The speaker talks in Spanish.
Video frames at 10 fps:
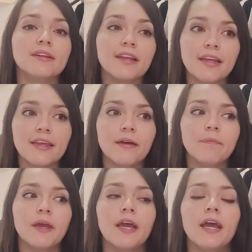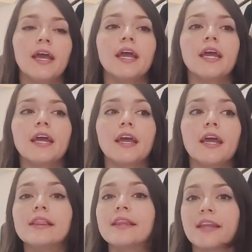o la mezclilla
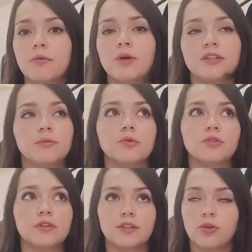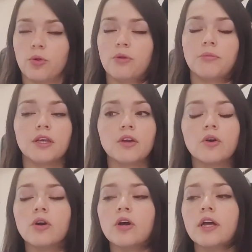eh, el denim lo hacemos todo en
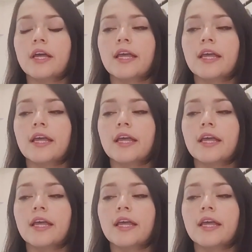México